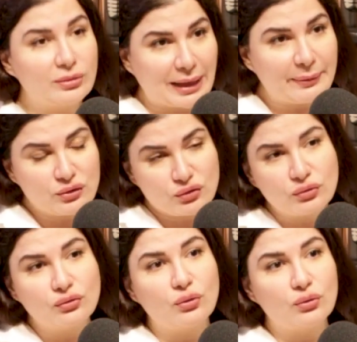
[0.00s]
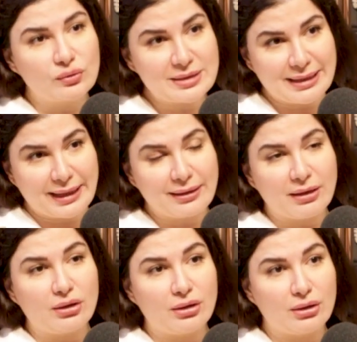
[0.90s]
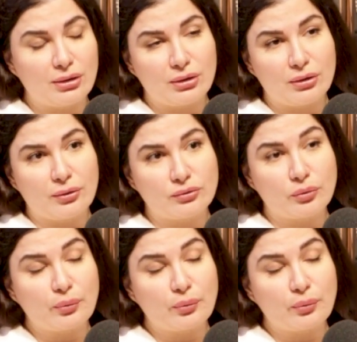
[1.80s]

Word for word: D'habitude, on conseille euh,